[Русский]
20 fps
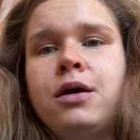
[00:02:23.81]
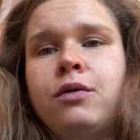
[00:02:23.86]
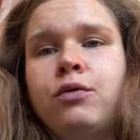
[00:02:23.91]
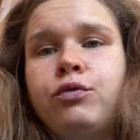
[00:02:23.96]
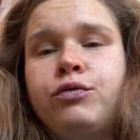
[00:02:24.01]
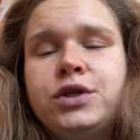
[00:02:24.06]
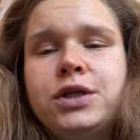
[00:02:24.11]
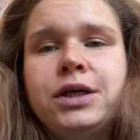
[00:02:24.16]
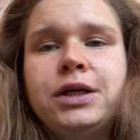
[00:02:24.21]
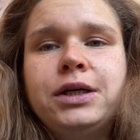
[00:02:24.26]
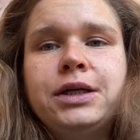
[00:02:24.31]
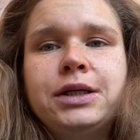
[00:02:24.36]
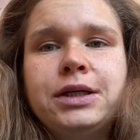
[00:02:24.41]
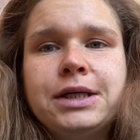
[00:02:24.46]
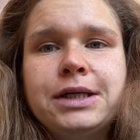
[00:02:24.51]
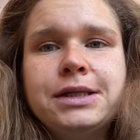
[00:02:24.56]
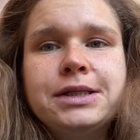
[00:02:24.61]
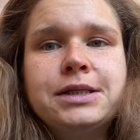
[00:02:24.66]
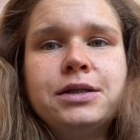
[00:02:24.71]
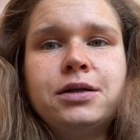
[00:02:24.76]
У всех
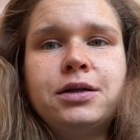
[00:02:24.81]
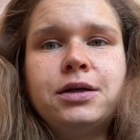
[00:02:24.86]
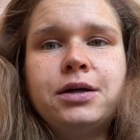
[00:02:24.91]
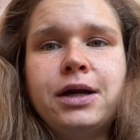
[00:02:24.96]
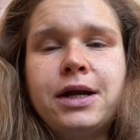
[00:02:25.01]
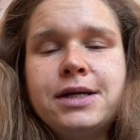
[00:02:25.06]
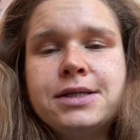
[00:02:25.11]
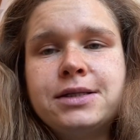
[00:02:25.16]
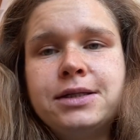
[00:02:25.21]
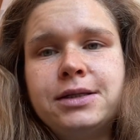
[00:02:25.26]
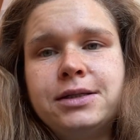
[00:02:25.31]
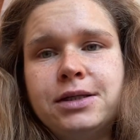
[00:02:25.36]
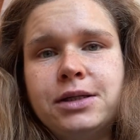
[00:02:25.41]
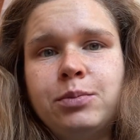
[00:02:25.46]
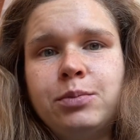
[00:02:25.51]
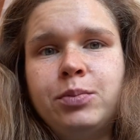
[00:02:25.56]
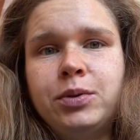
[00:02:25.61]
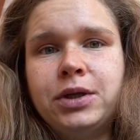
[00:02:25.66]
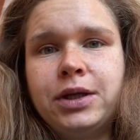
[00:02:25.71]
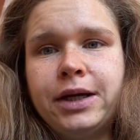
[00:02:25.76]
есть разный
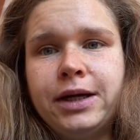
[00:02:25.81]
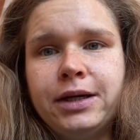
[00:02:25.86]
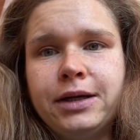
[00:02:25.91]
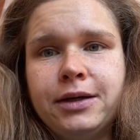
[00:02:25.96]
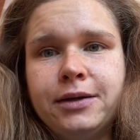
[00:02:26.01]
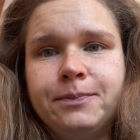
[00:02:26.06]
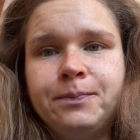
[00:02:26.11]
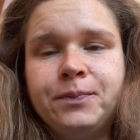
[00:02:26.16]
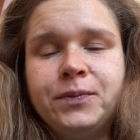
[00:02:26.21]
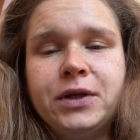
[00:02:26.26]
стиль питания.